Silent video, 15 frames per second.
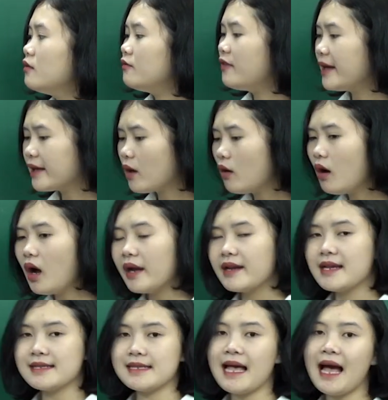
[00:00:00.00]
Vậy câu hỏi
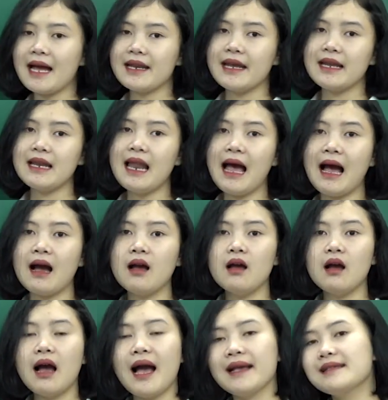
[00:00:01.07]
đặt ra đấy là
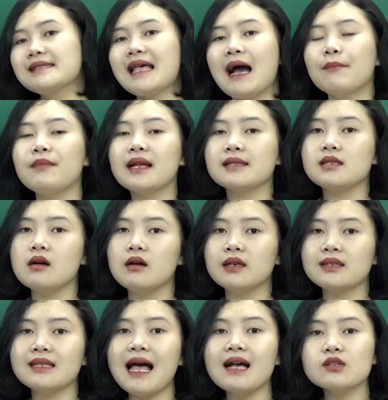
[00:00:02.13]
ánh sáng mặt
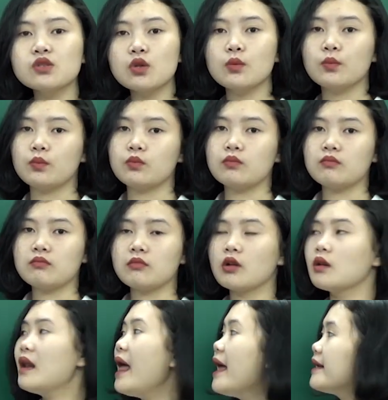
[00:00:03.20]
trời tác dụng
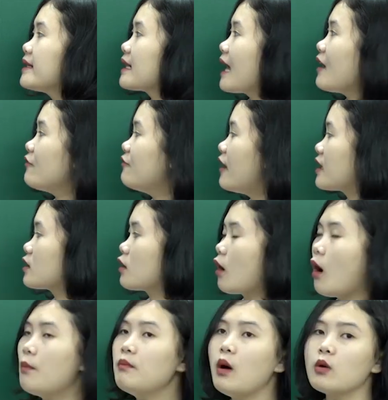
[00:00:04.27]
lên các vật
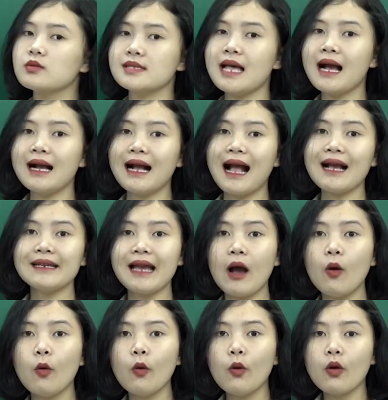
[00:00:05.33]
có màu sắc khác
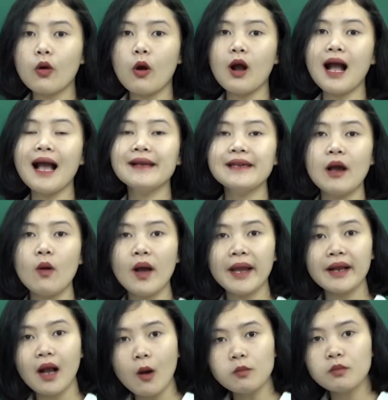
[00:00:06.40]
nhau, có khác nhau
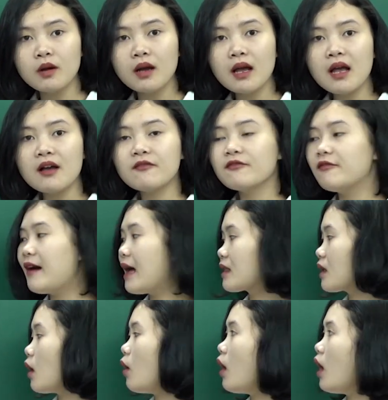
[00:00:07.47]
hay không? Và
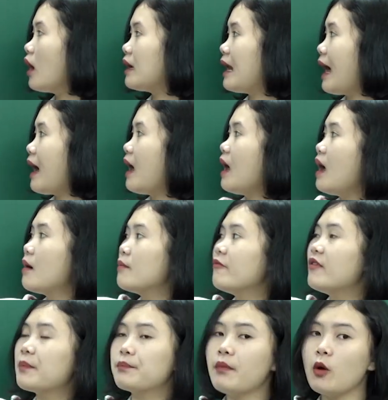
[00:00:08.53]
câu hỏi là
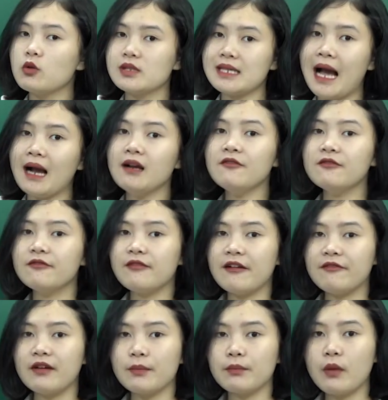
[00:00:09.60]
vật màu trắng
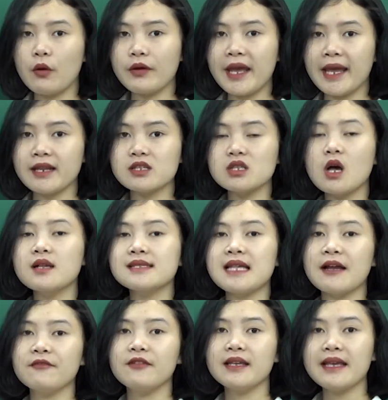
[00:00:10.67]
và vật màu đen so
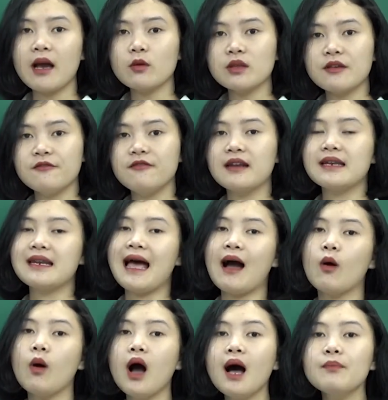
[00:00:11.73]
sánh với nhau thì vật
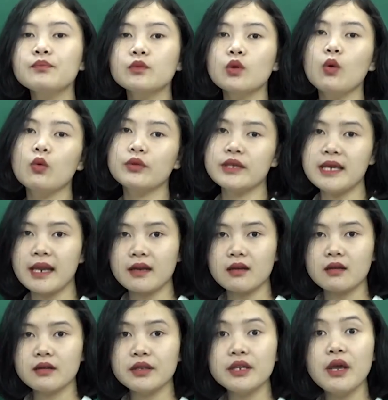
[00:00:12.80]
nào hấp thụ nhiệt
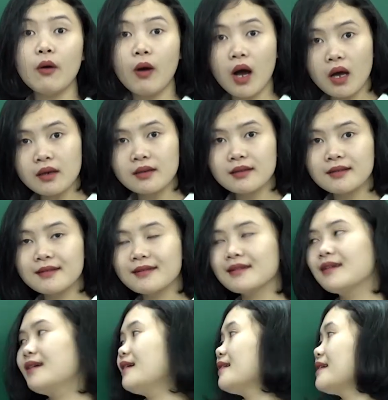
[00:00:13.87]
nhiều hơn?
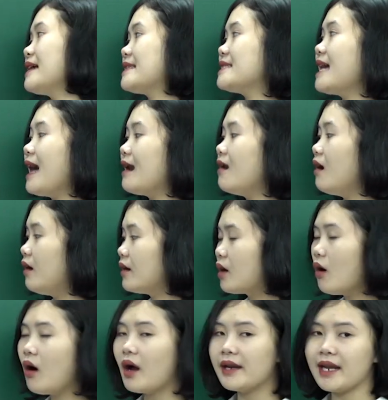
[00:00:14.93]
Để trả lời
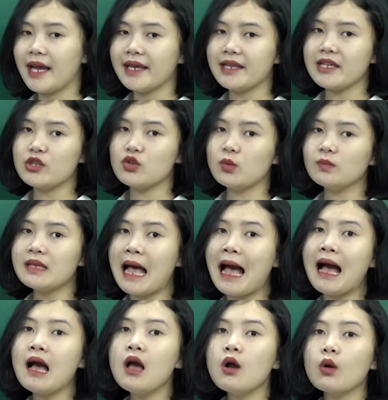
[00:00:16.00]
câu hỏi này thì chúng
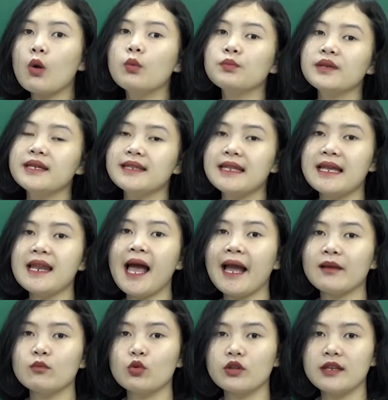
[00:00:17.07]
ta cùng đi tiến
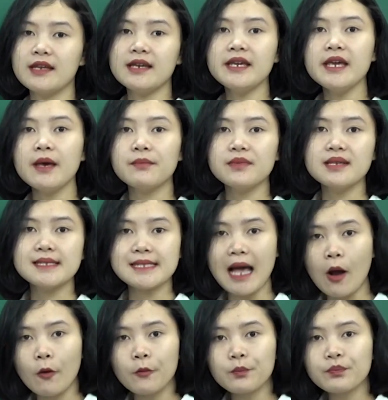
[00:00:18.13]
hành một thí nghiệm như
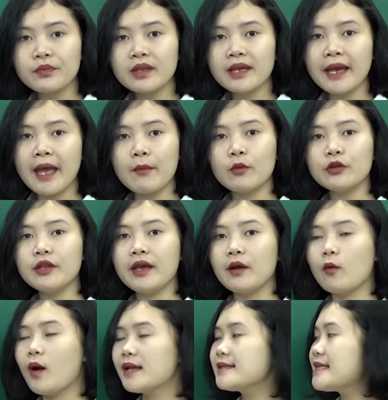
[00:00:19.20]
sau. Các em có thể
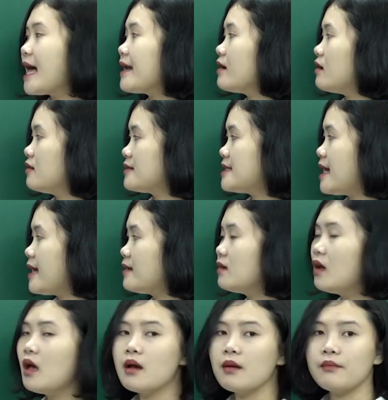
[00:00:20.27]
quan sát ở trên
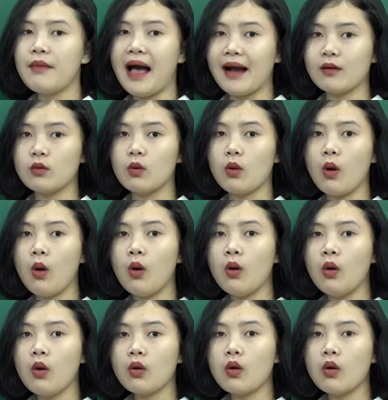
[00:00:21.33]
bảng của cô.